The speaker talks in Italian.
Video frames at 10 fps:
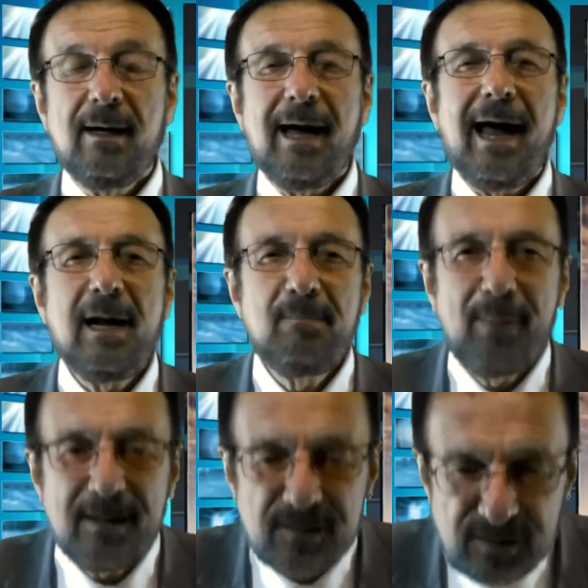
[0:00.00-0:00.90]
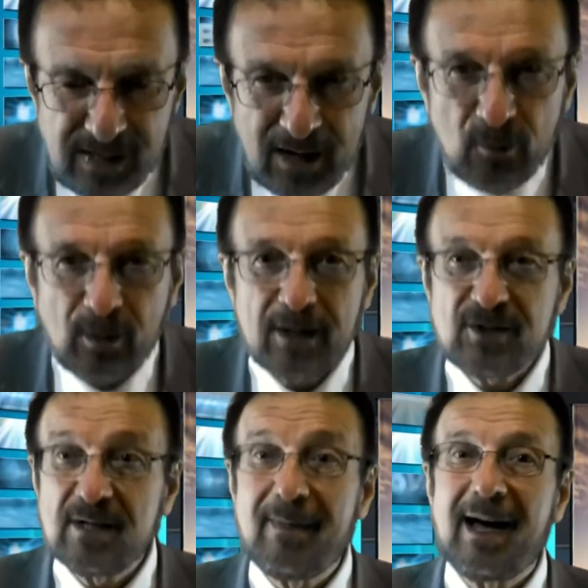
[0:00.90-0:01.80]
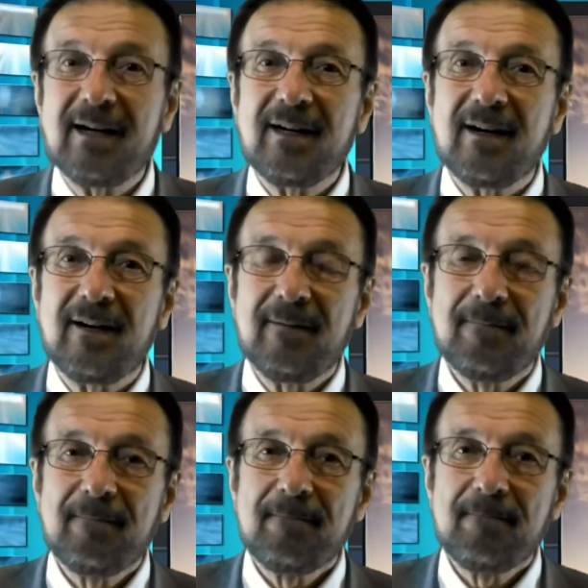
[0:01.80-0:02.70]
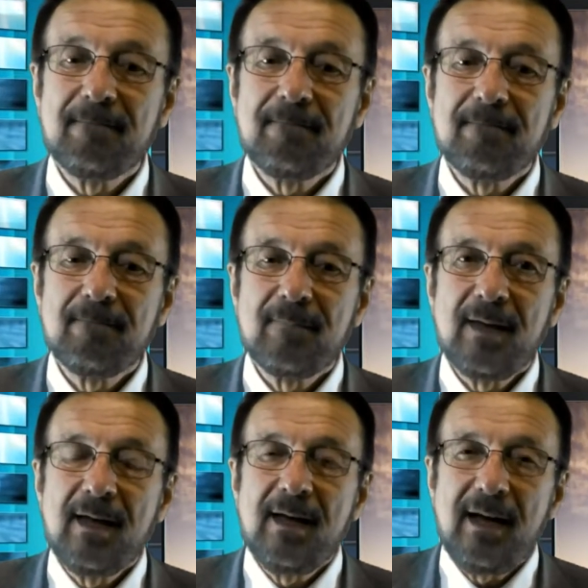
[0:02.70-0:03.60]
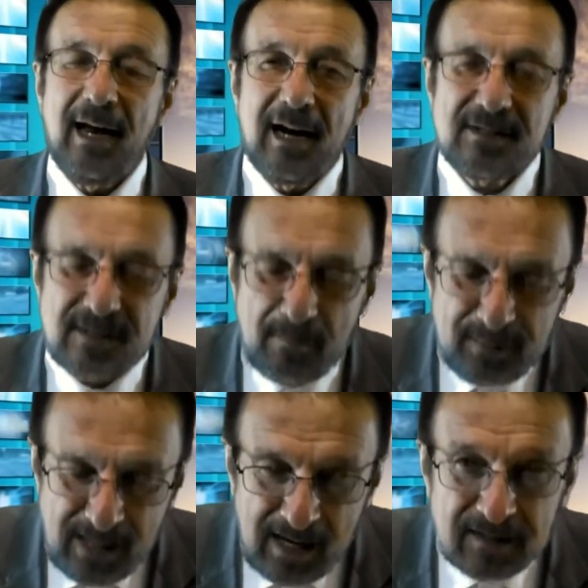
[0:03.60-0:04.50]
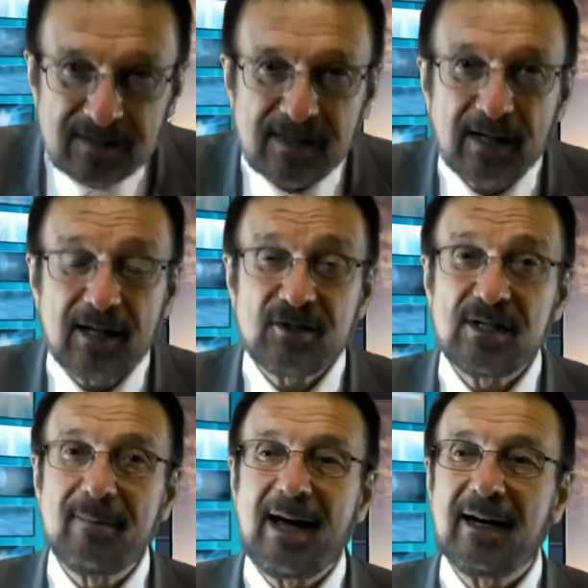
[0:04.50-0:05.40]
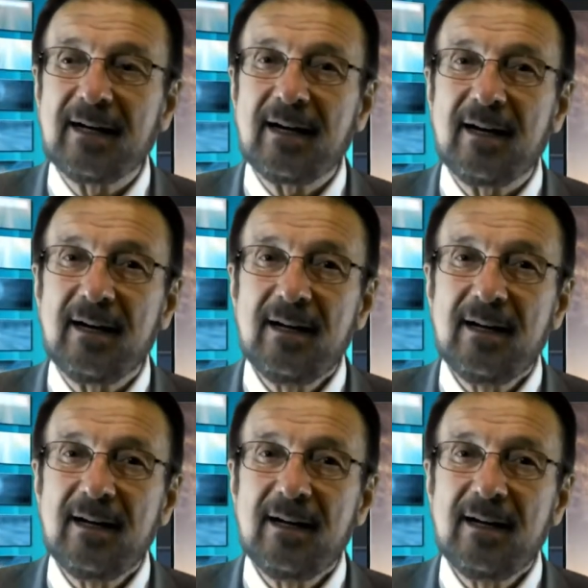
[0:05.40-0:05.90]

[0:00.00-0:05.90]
È il pensiero che ci manca, è la sapienza che ci manca.